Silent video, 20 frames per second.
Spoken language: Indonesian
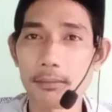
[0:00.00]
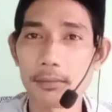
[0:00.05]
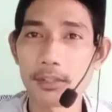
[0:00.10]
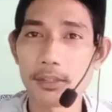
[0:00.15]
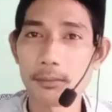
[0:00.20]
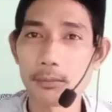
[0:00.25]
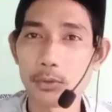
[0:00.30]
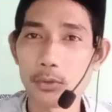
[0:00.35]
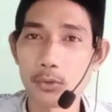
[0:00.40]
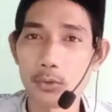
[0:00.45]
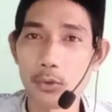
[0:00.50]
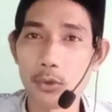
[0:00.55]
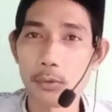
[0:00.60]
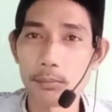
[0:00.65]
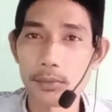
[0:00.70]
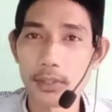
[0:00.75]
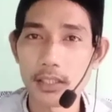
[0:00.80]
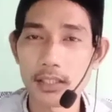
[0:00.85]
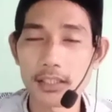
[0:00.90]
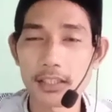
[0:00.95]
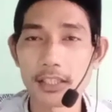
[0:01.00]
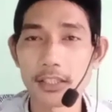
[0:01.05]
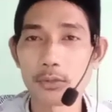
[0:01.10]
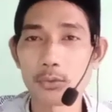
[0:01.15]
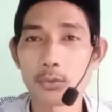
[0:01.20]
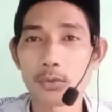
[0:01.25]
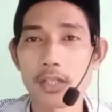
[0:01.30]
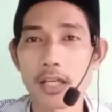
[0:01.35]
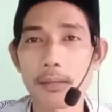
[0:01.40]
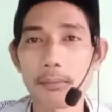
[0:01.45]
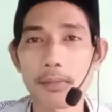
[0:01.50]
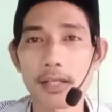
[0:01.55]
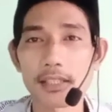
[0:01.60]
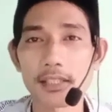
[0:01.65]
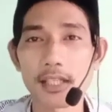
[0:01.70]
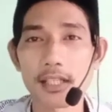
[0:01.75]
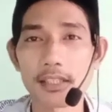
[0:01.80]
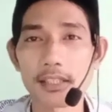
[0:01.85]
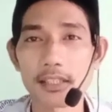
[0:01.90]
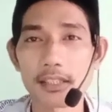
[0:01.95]
menyebut domil itu
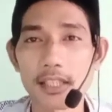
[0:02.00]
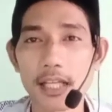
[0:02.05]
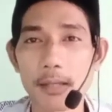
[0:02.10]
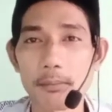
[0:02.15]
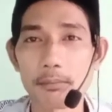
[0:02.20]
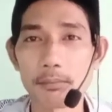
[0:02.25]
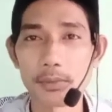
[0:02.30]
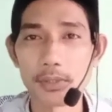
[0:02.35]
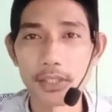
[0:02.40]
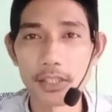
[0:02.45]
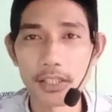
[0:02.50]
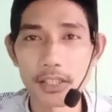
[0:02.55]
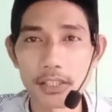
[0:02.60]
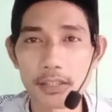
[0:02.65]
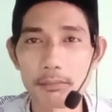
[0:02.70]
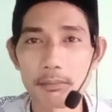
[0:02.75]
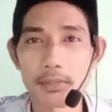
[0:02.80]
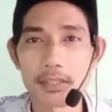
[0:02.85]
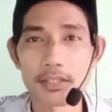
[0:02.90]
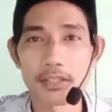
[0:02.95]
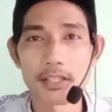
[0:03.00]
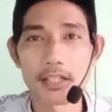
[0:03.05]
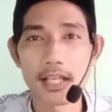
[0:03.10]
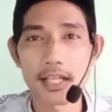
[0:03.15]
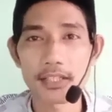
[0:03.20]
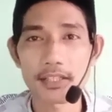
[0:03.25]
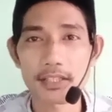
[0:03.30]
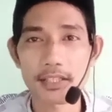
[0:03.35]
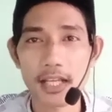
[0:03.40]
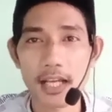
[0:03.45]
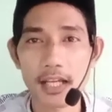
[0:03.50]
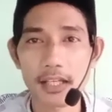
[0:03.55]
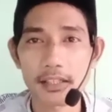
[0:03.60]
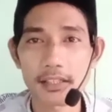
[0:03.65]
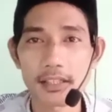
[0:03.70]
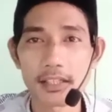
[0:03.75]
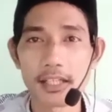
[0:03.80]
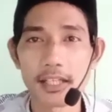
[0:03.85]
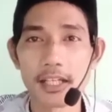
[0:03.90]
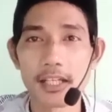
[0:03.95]
namanya litabin
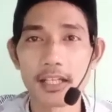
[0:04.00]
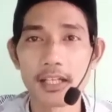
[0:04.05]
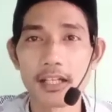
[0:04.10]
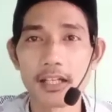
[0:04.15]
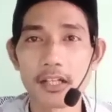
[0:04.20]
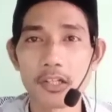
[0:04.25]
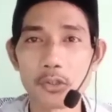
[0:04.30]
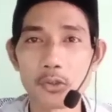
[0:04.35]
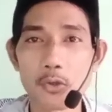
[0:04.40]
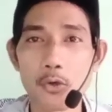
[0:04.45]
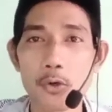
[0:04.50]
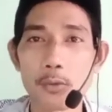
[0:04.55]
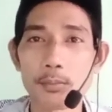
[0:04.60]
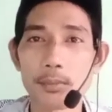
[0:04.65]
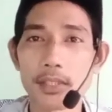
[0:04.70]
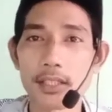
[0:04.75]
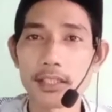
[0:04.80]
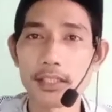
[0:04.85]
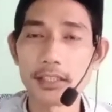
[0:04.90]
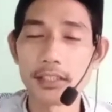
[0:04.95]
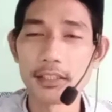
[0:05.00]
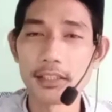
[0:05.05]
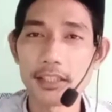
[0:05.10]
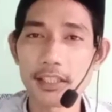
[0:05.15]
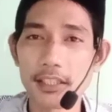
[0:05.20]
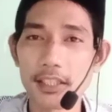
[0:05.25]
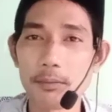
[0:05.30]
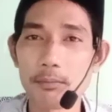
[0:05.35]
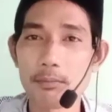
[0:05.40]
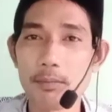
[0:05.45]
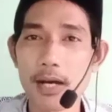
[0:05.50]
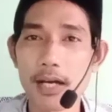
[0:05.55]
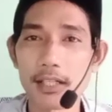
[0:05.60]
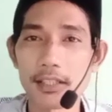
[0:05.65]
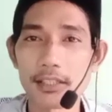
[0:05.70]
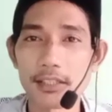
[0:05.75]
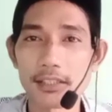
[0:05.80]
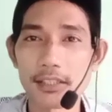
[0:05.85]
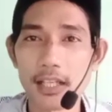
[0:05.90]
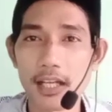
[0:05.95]
menjelaskan domil ini
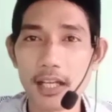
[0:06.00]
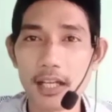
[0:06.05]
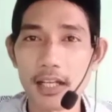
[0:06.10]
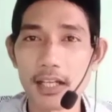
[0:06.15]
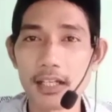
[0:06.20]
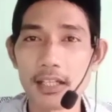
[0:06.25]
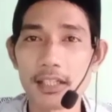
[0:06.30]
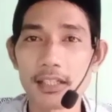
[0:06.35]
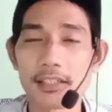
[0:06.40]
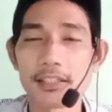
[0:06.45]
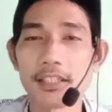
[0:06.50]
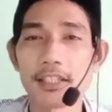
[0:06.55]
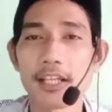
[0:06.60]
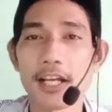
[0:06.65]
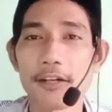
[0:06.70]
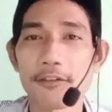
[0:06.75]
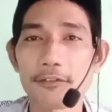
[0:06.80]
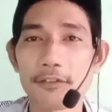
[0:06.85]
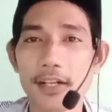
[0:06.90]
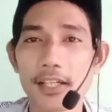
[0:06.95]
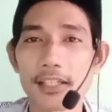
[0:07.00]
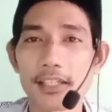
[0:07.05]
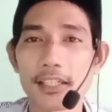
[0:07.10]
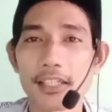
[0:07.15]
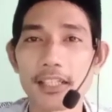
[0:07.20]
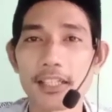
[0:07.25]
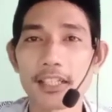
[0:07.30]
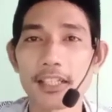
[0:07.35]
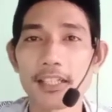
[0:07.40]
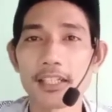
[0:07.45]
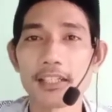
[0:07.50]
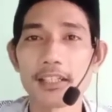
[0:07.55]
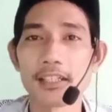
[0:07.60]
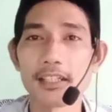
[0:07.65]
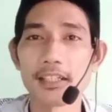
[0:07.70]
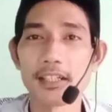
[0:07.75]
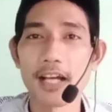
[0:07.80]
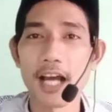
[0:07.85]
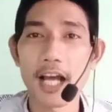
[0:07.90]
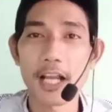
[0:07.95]
kembalinya di lafad e,
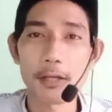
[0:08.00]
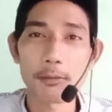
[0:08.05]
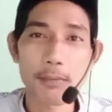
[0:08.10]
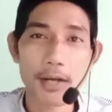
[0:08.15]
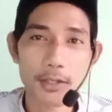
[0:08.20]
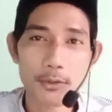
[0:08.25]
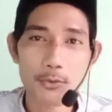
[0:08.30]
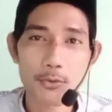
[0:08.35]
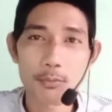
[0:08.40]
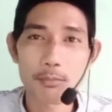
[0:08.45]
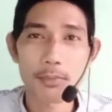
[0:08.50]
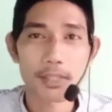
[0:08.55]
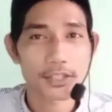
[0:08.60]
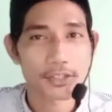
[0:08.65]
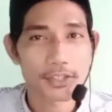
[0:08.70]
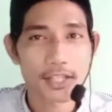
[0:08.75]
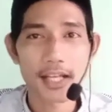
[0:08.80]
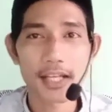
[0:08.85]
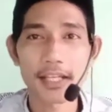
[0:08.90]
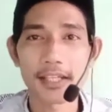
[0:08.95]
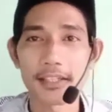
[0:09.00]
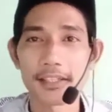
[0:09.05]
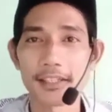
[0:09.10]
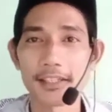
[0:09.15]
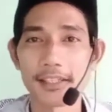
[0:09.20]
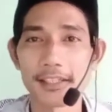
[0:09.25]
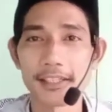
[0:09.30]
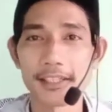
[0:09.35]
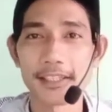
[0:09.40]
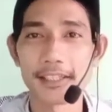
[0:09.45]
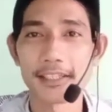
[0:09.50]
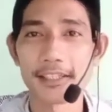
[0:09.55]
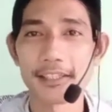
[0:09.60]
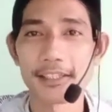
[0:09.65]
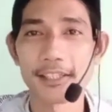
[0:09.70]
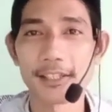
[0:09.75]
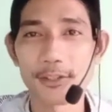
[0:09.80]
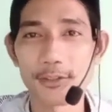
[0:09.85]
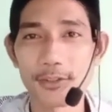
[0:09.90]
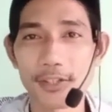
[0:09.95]
eh, almarhum Mas Jaed
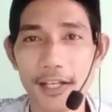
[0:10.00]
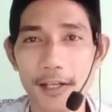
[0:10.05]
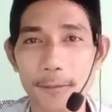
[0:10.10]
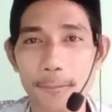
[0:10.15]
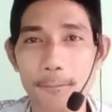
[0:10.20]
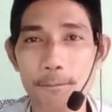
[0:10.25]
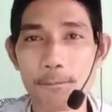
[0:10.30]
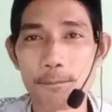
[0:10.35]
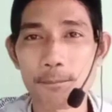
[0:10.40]
gitu ya